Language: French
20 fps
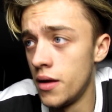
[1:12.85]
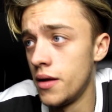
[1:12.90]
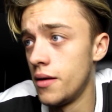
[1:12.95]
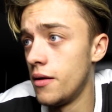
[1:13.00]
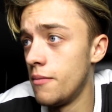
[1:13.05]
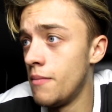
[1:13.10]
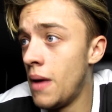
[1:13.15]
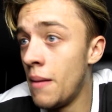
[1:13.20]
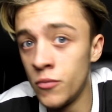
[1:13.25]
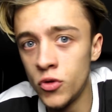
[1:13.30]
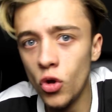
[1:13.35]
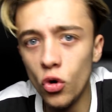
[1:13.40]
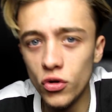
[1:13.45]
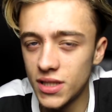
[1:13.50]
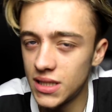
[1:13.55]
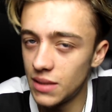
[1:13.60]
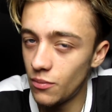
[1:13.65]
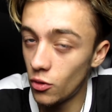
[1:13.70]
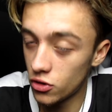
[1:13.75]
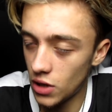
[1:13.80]
Euh, même deux,
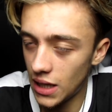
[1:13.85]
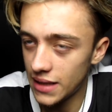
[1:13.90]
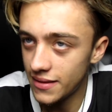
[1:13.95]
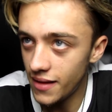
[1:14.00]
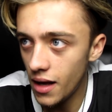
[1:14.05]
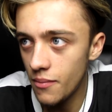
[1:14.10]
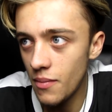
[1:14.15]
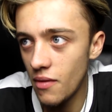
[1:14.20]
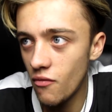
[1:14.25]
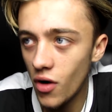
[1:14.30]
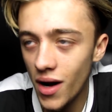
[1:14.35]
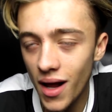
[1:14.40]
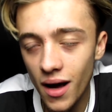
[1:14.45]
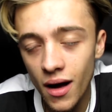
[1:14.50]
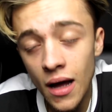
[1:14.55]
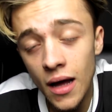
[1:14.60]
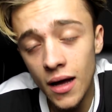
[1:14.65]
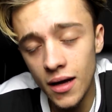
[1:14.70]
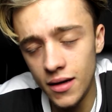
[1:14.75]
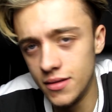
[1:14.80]
ça dépend de la taille, mais voilà.
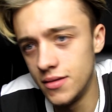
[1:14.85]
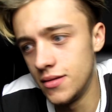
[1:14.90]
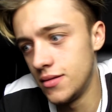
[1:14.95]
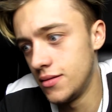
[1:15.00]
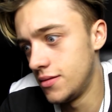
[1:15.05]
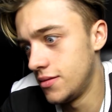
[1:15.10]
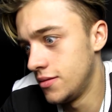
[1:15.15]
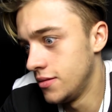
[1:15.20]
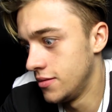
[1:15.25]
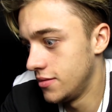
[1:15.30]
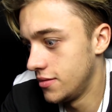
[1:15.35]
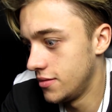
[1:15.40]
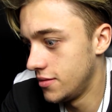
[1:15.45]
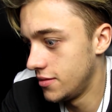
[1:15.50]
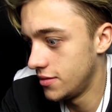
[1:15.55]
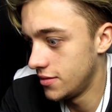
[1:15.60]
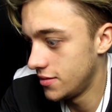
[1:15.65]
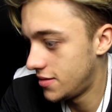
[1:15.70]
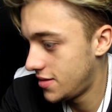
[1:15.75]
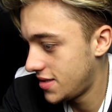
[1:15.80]

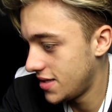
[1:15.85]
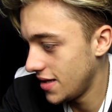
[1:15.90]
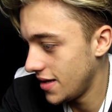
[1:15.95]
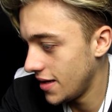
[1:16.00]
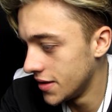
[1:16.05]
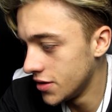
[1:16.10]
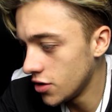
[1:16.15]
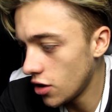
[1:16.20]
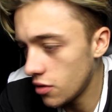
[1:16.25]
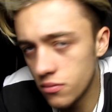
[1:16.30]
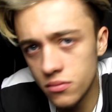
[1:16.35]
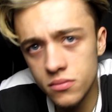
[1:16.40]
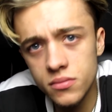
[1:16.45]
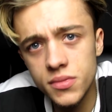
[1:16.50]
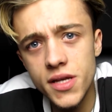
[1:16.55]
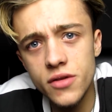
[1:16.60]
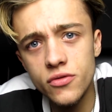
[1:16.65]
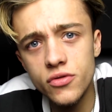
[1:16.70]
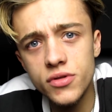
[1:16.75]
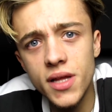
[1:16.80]
Euh, c'est énorme,
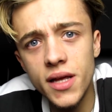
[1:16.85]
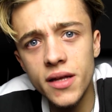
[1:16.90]
c'est juste